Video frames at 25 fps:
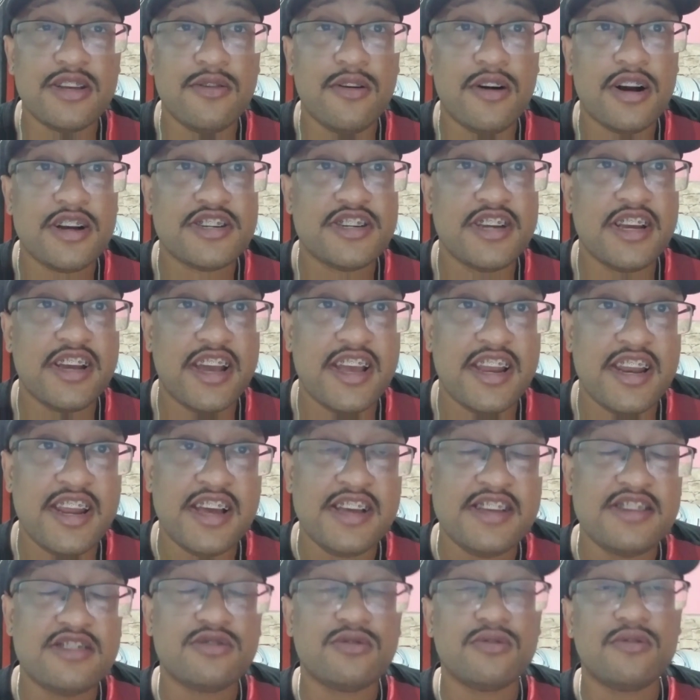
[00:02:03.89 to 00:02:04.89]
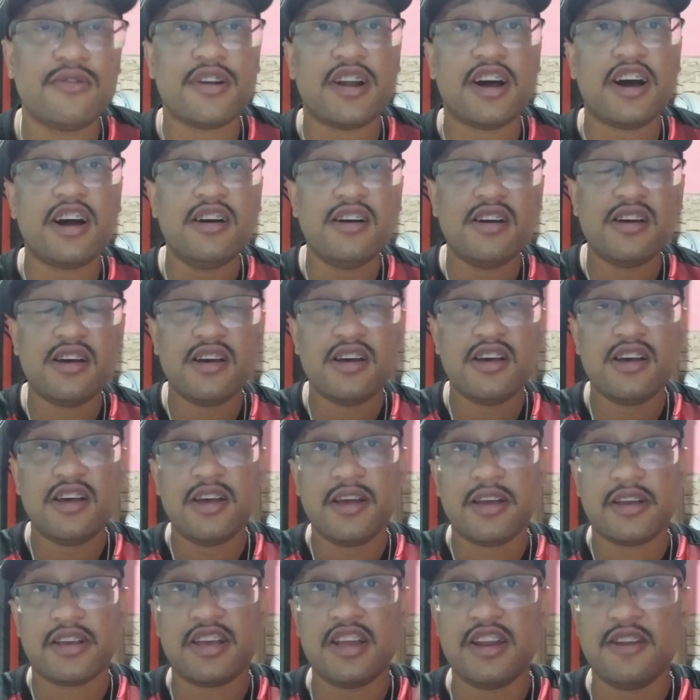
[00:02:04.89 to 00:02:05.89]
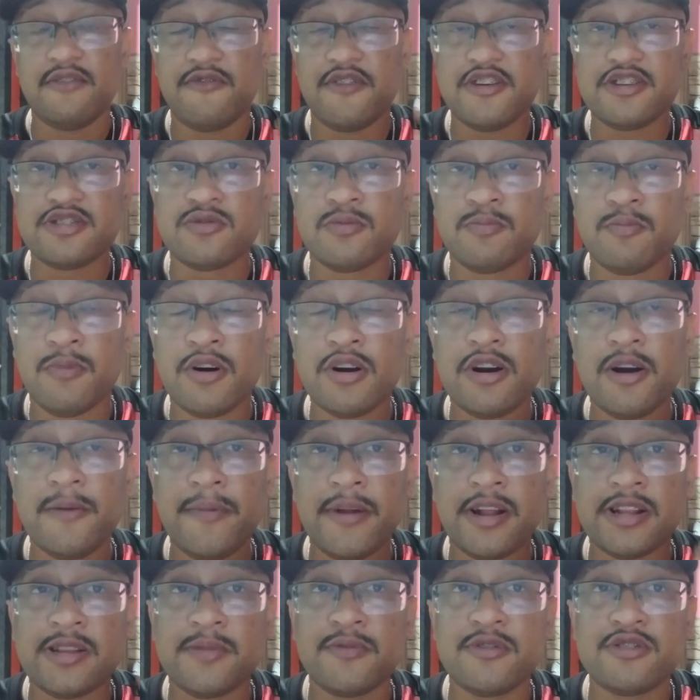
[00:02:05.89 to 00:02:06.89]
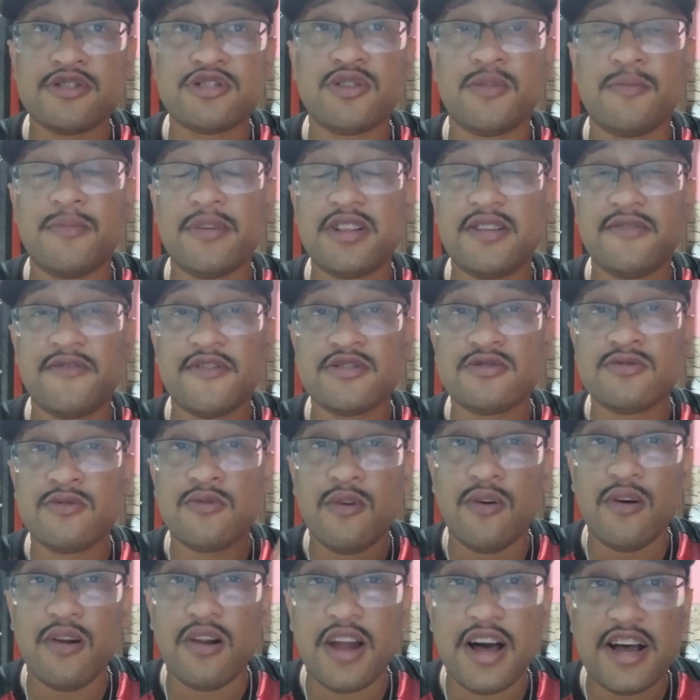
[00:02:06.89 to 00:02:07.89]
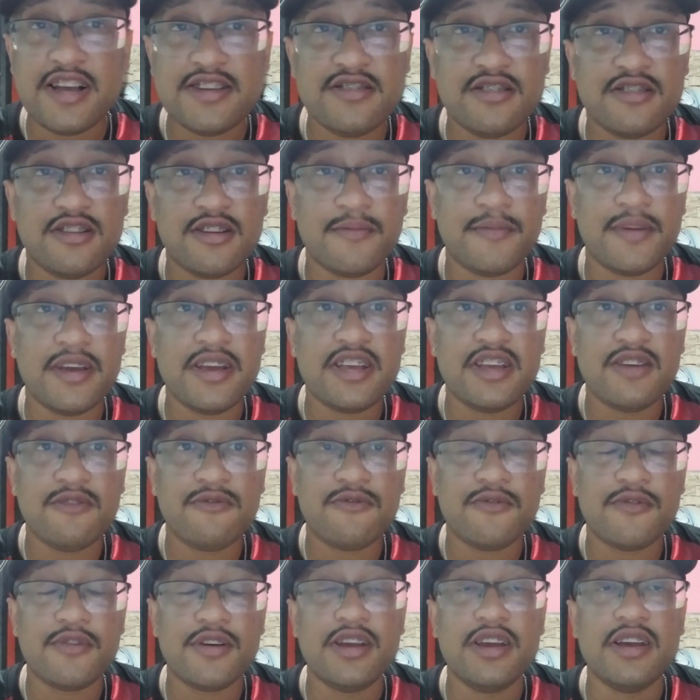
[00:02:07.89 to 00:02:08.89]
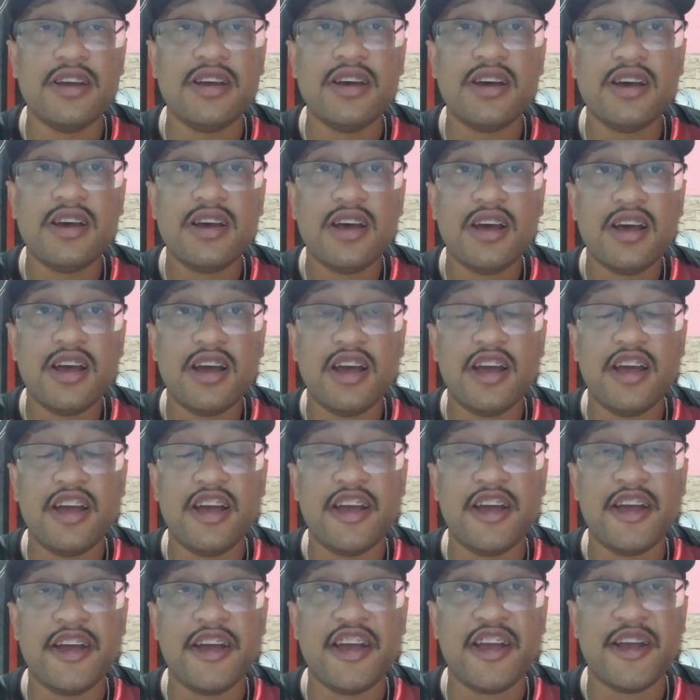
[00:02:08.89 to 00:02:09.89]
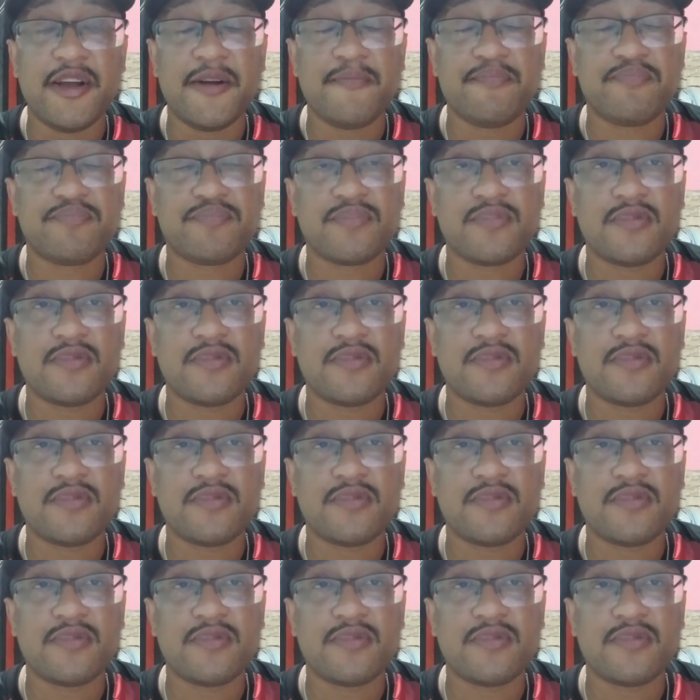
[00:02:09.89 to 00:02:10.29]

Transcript: Eu achei que ele ia estourar, que ele fez um bom campeonato pelo São Bento, fez um golaço também que foi é,